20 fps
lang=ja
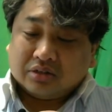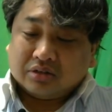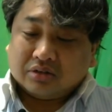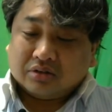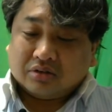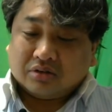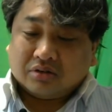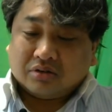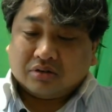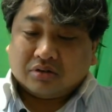あ、
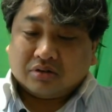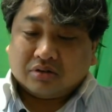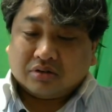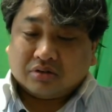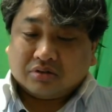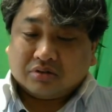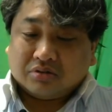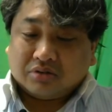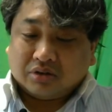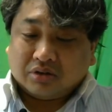こ
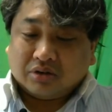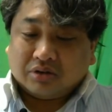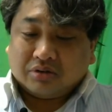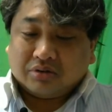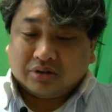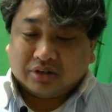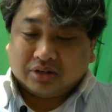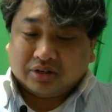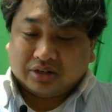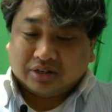れ
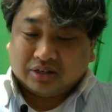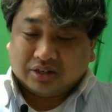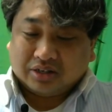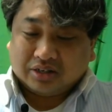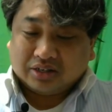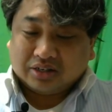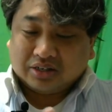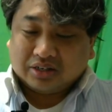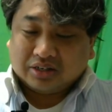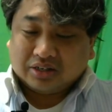は
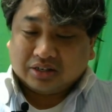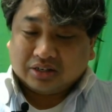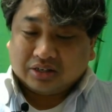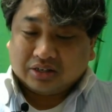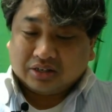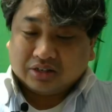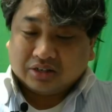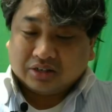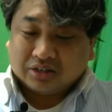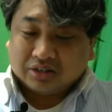
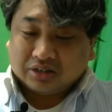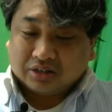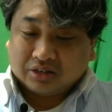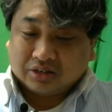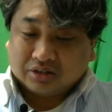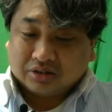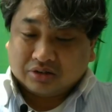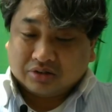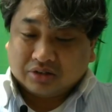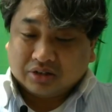
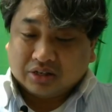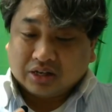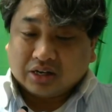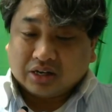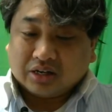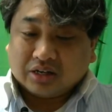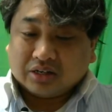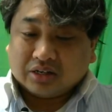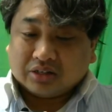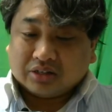これ電
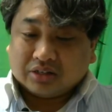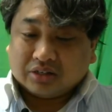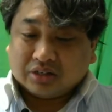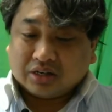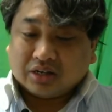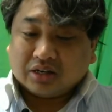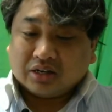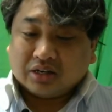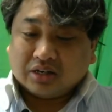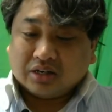源です
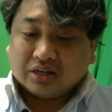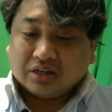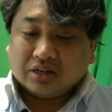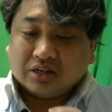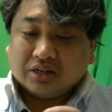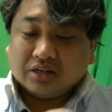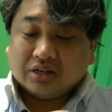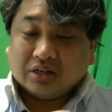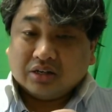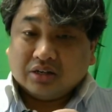ね。
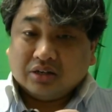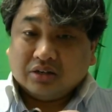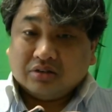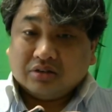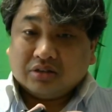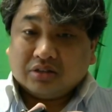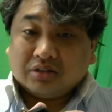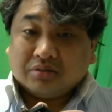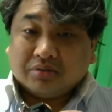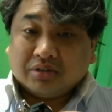
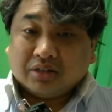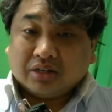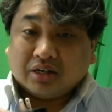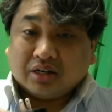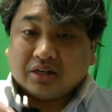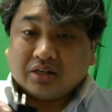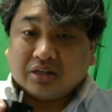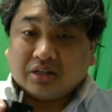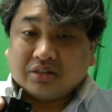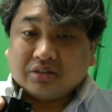USB に
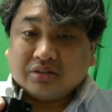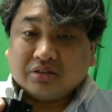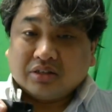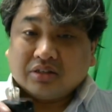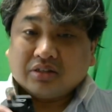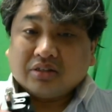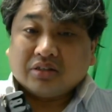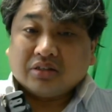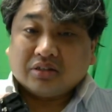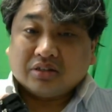変換するや
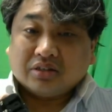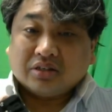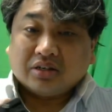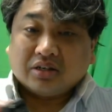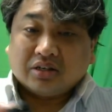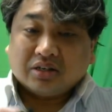つですね。